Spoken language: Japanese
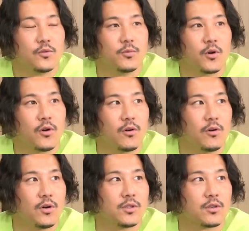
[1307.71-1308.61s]
今考
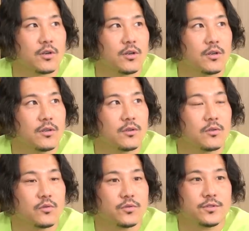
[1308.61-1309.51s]
えたら。
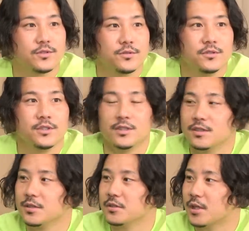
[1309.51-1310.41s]
普通に。
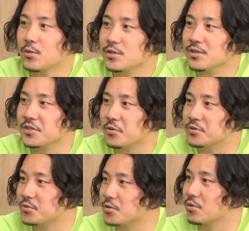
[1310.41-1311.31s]
楽しい時間を
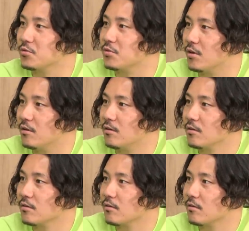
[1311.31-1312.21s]
過ごしたというか。ああ、
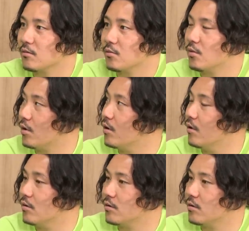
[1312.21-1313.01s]
なるほど。はい。